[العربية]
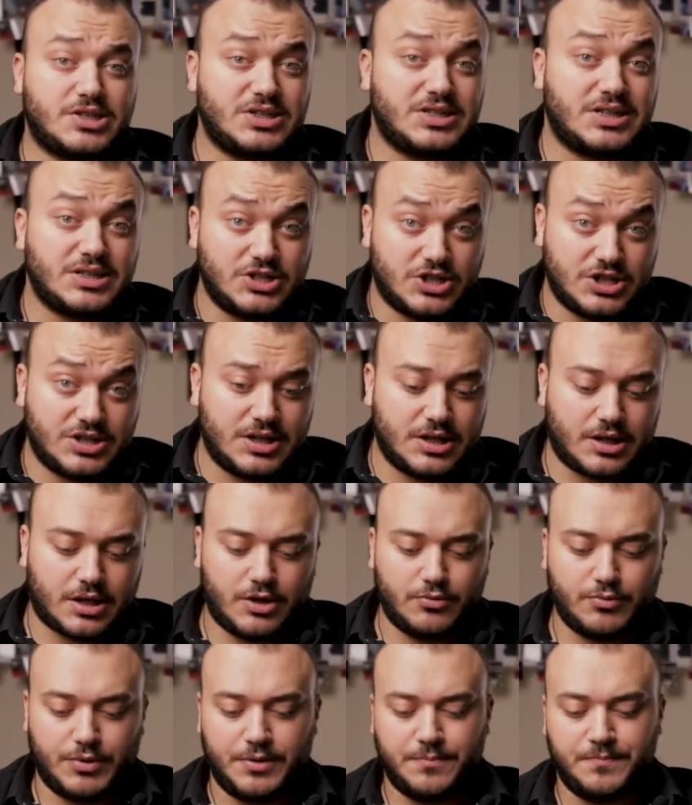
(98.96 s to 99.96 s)
جدا جدا
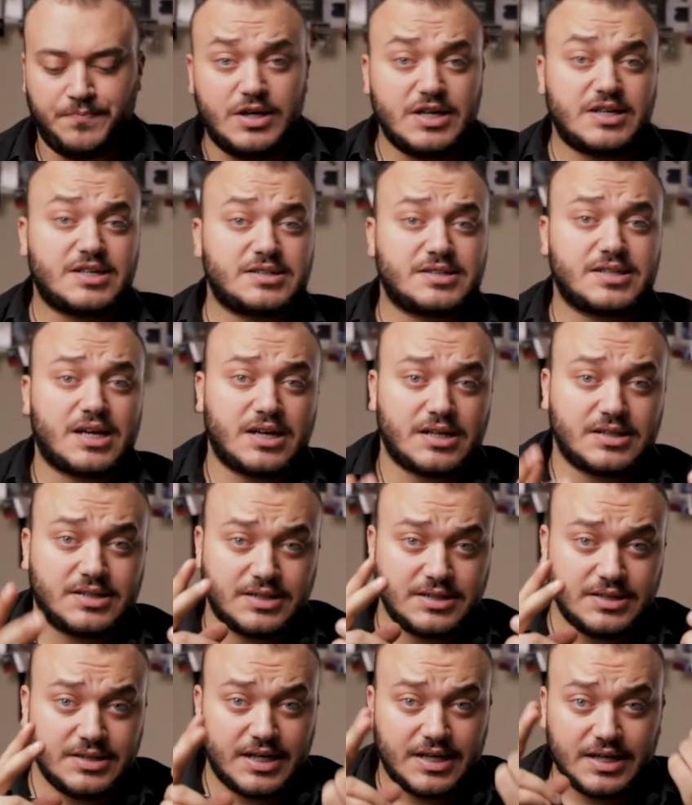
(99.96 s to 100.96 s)
قوي وهيك صارت
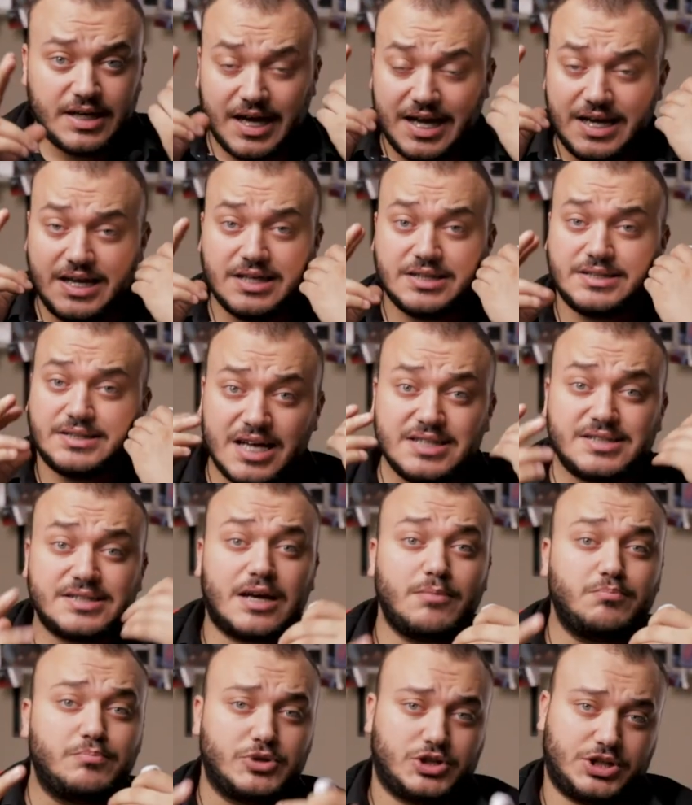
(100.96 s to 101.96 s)
عندي انا حلت
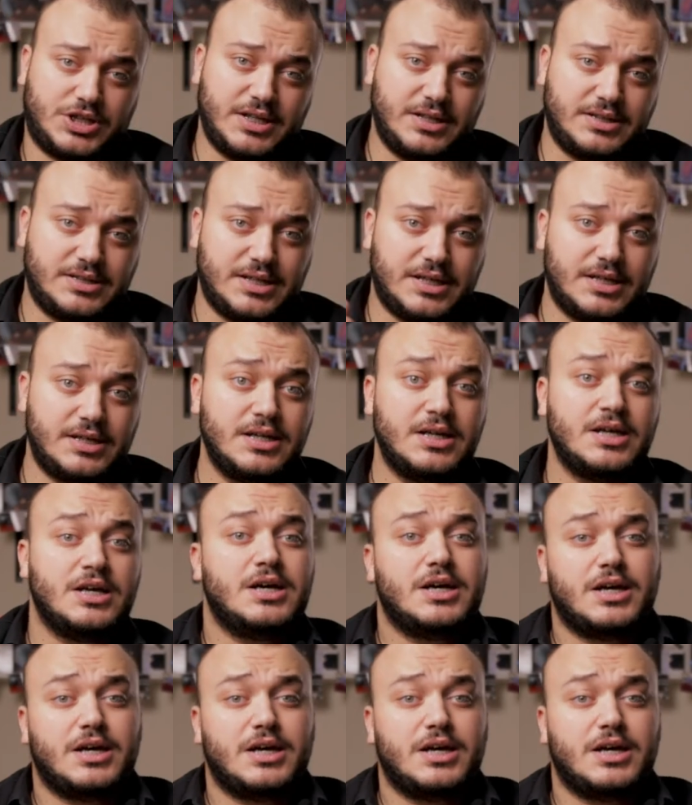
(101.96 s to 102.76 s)
اصعب مشكلتين